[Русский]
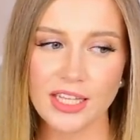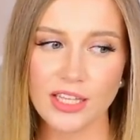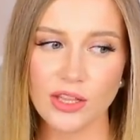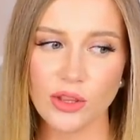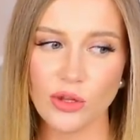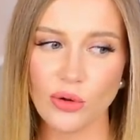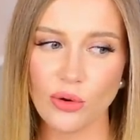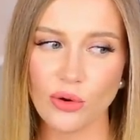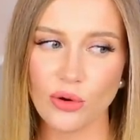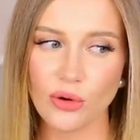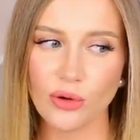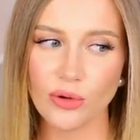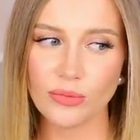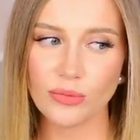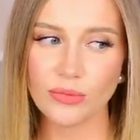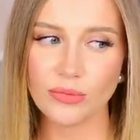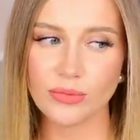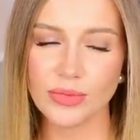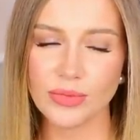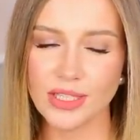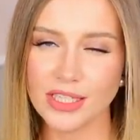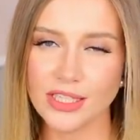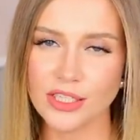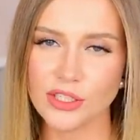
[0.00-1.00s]
но
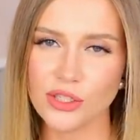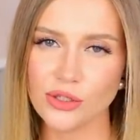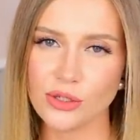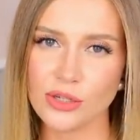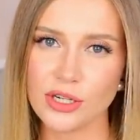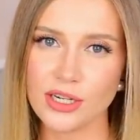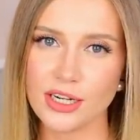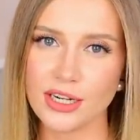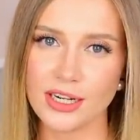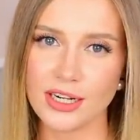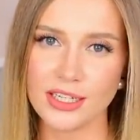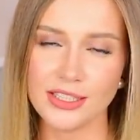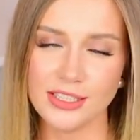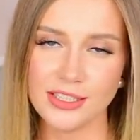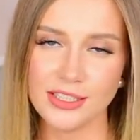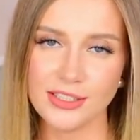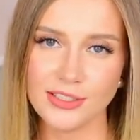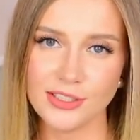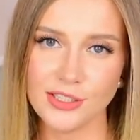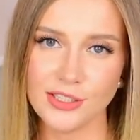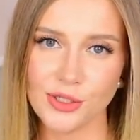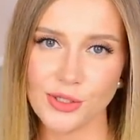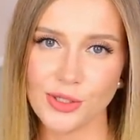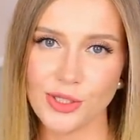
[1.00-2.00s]
мне настолько
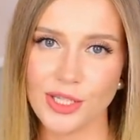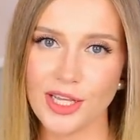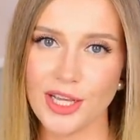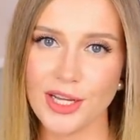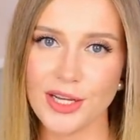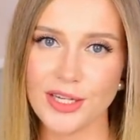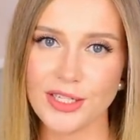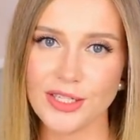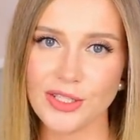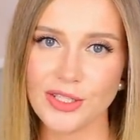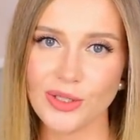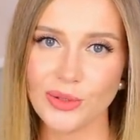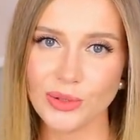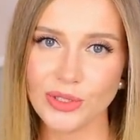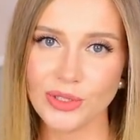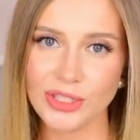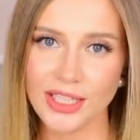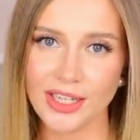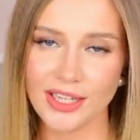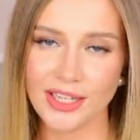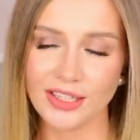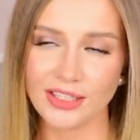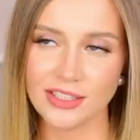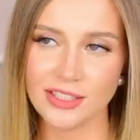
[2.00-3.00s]
хотелось, что я не
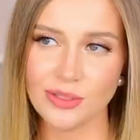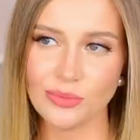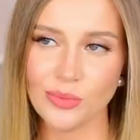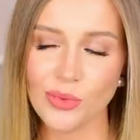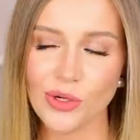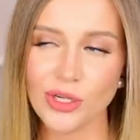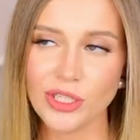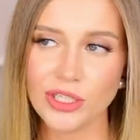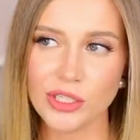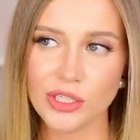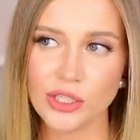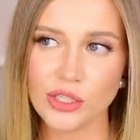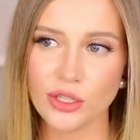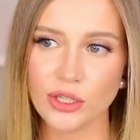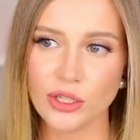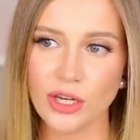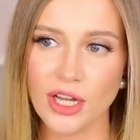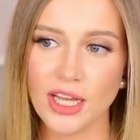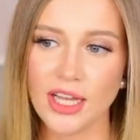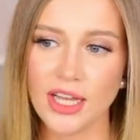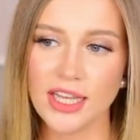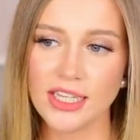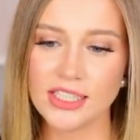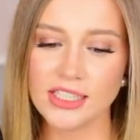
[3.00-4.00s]
устояла. Тем более,
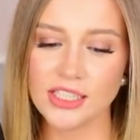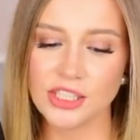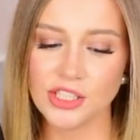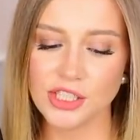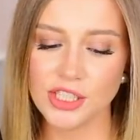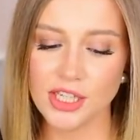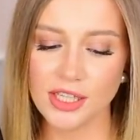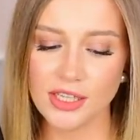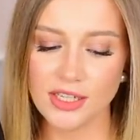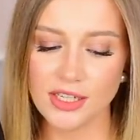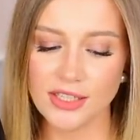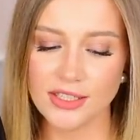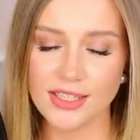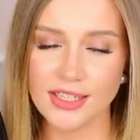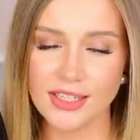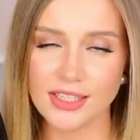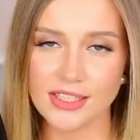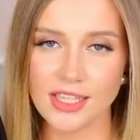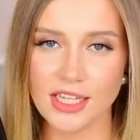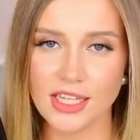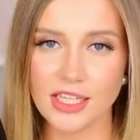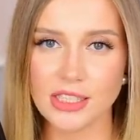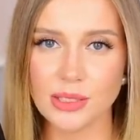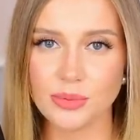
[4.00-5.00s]
что сначала они
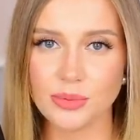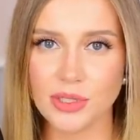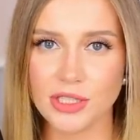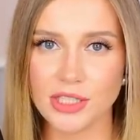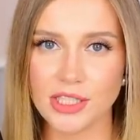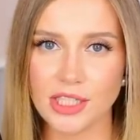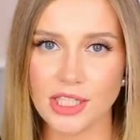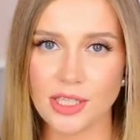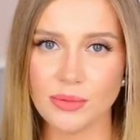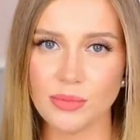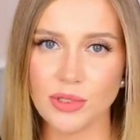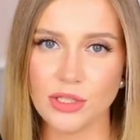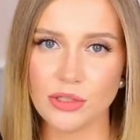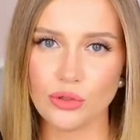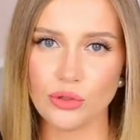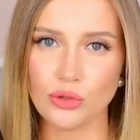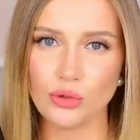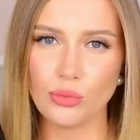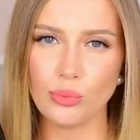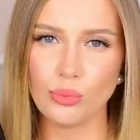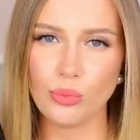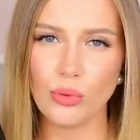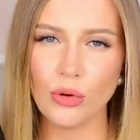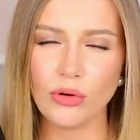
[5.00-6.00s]
казались мне такими
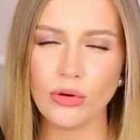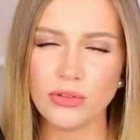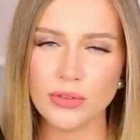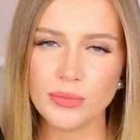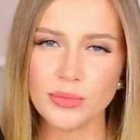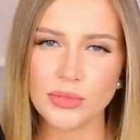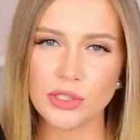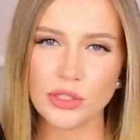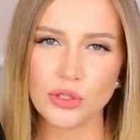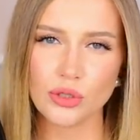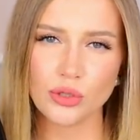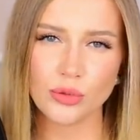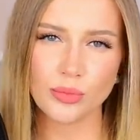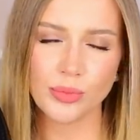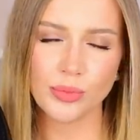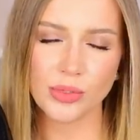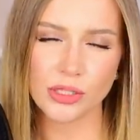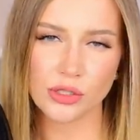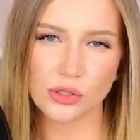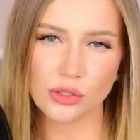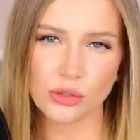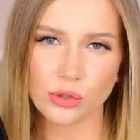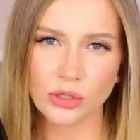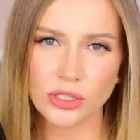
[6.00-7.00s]
дубовыми,
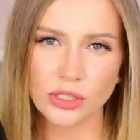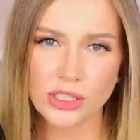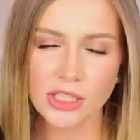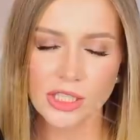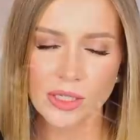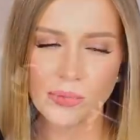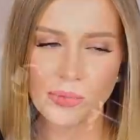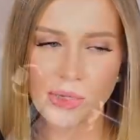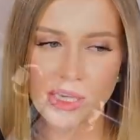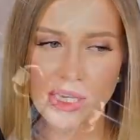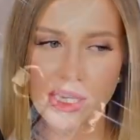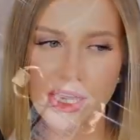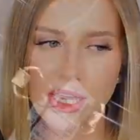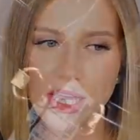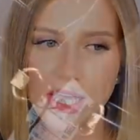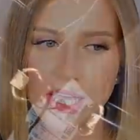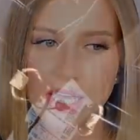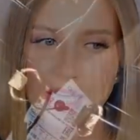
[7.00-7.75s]
супер жесткими,